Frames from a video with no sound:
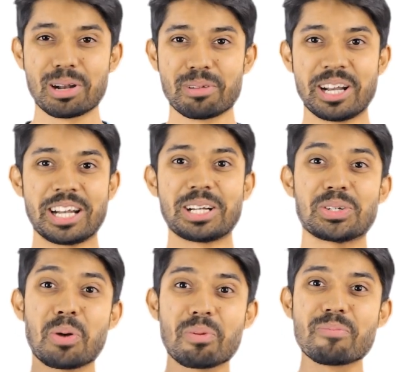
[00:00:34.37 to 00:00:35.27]
পারবে না এটাকে
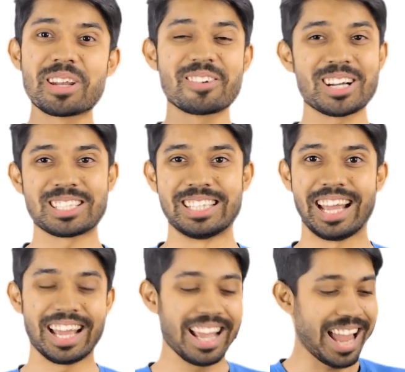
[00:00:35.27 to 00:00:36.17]
ডোপামিন হ্রাস
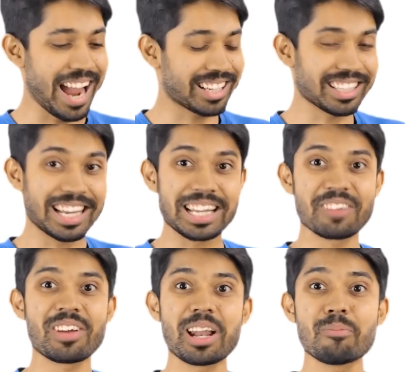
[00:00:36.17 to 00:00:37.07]
দেয় একটা কেটে
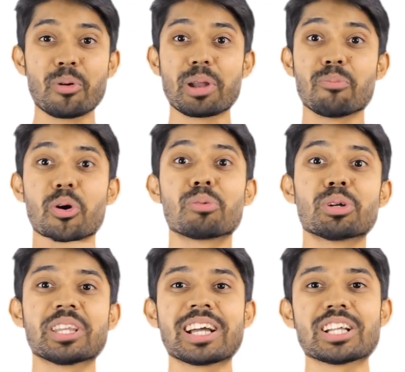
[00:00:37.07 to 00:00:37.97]
ফেলার পরে
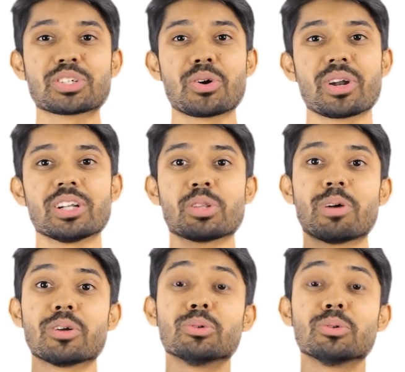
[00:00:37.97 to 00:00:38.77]
পরবর্তী কাজ করার তোমার